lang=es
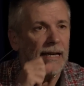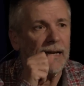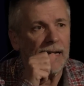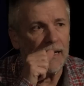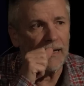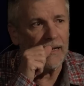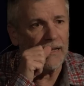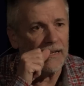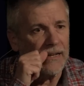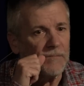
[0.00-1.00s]

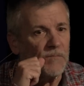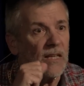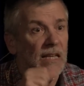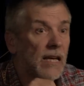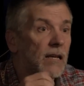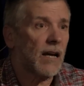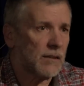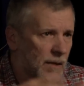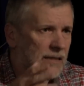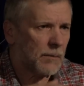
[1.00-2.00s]
Eh, y
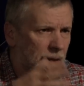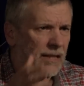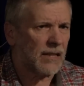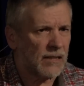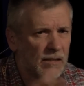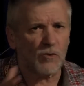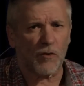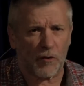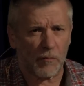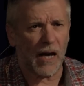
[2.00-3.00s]
además se vende en distintos
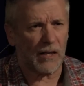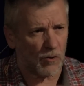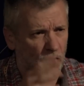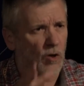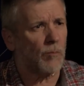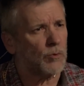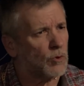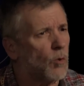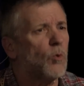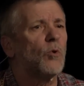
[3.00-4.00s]
formatos,
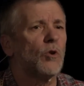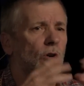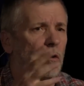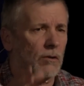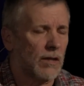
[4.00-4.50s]
5.1,